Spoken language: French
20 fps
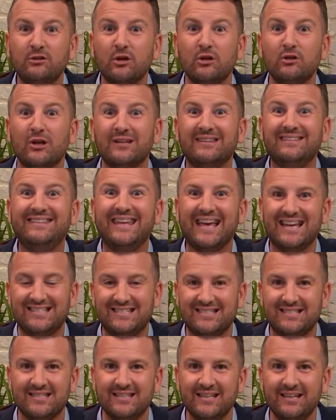de notre
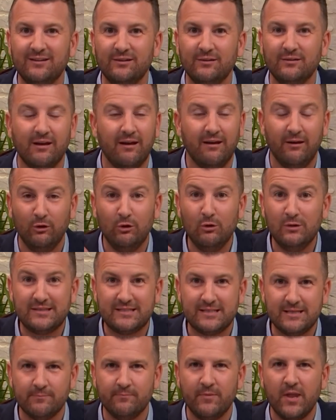destinée euh,
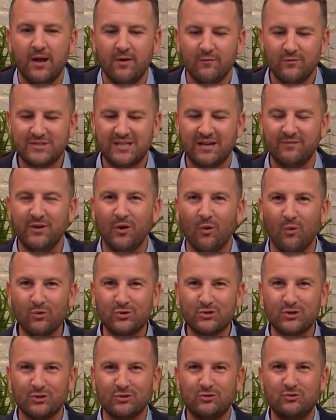ultime. Vous savez,
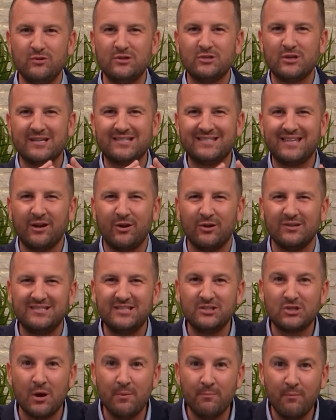aujourd'hui, je sais que
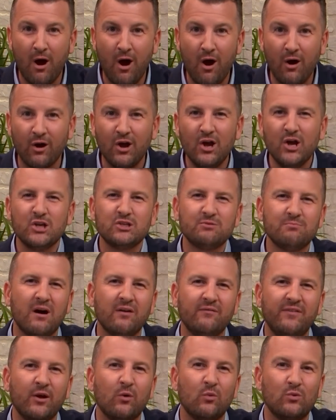si je meurs, je
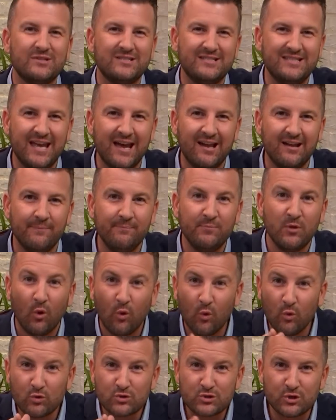m'en vais au ciel.
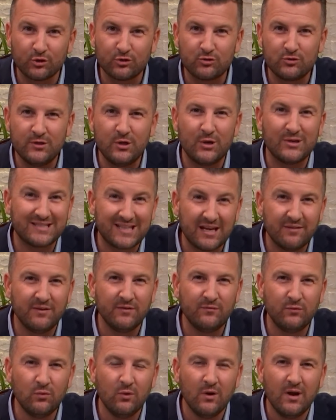Aujourd'hui, le
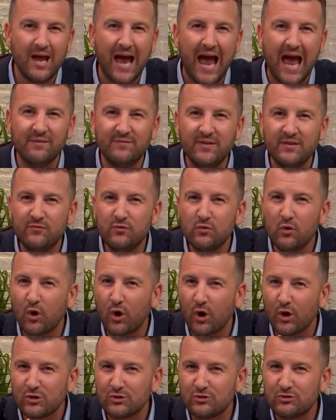savez-vous? Avez-vous
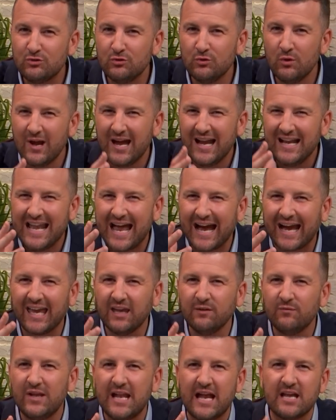reçu la
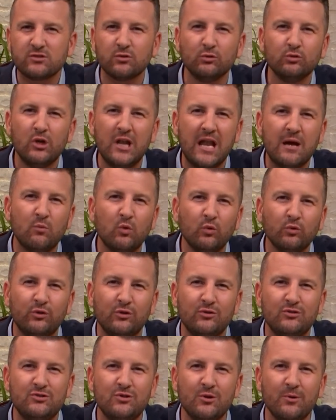révélation de l'amour de
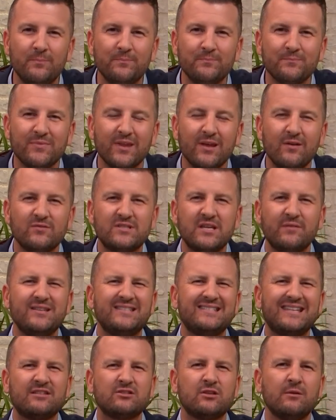Dieu? Vous savez,
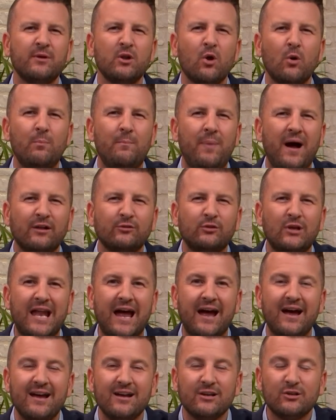cette semaine, on parle de
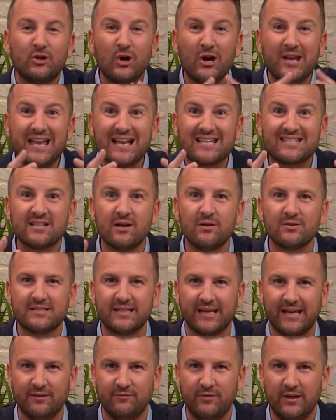la connaissance
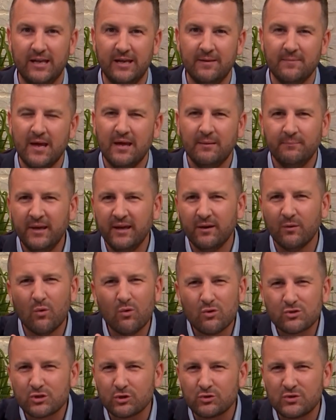révélée. Mais
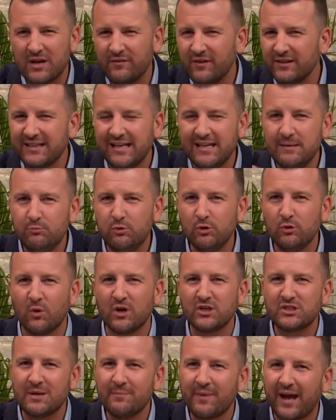aujourd'hui, avant d'aller plus
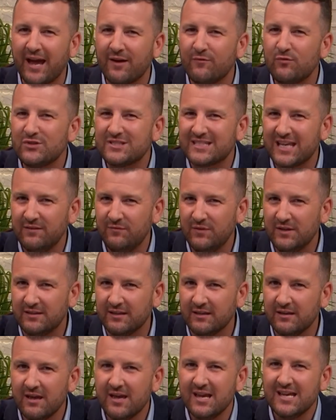loin, j'aimerais vous
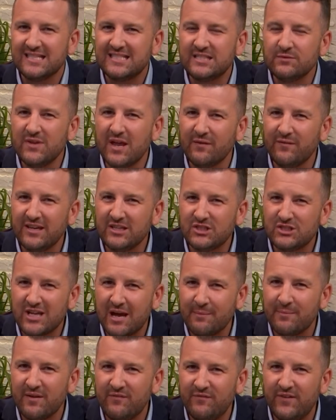inviter, si vous n'avez
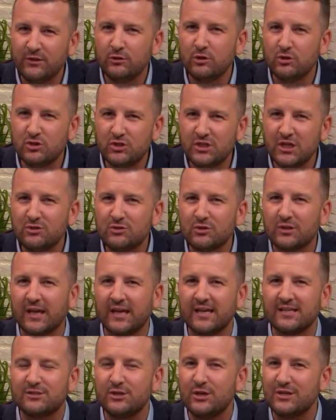jamais fait de
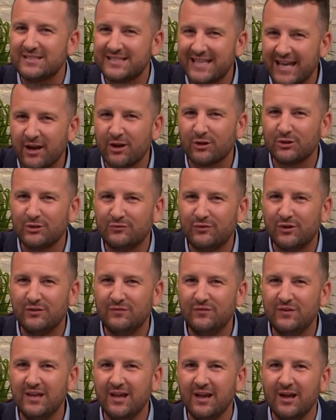Jésus-Christ le Seigneur de votre
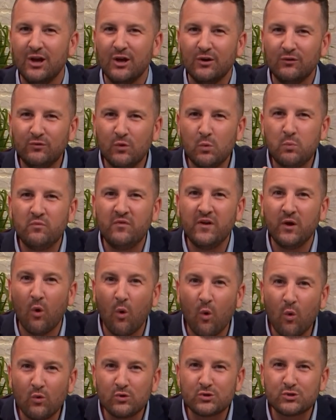vie, vous pouvez
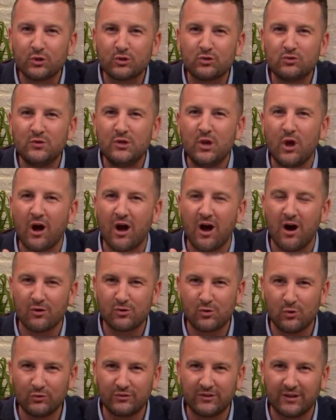aujourd'hui le
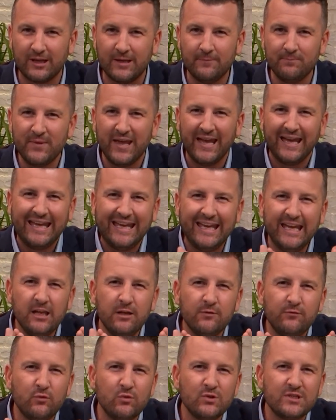rencontrer.
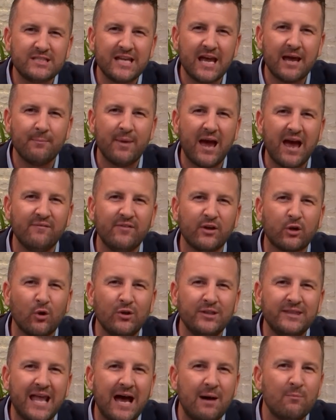Il vous aime avec
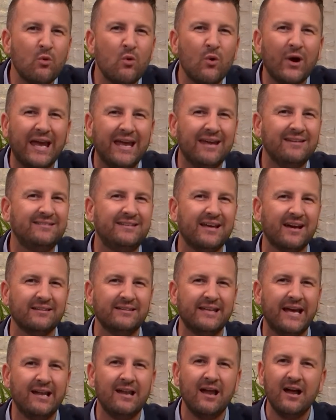un amour
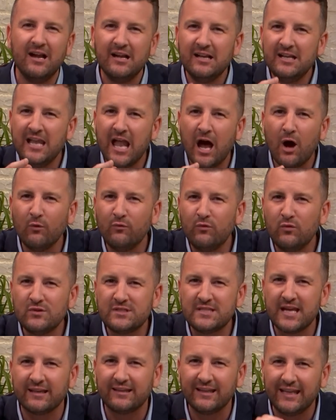éternel. Là où
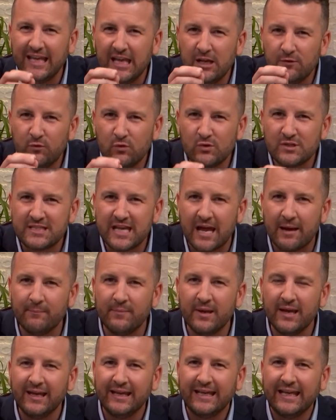vous êtes, il vous aime.
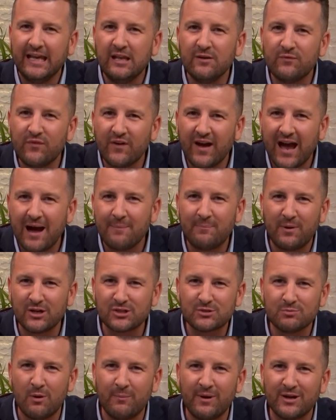Il frappe en
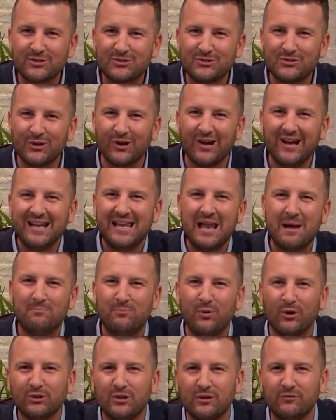ce moment sur la
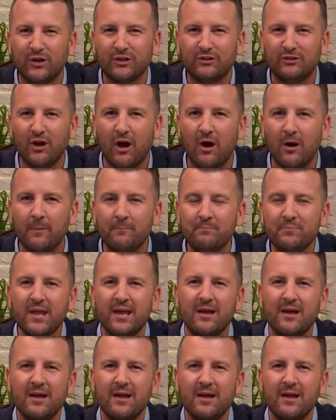porte de votre cœur.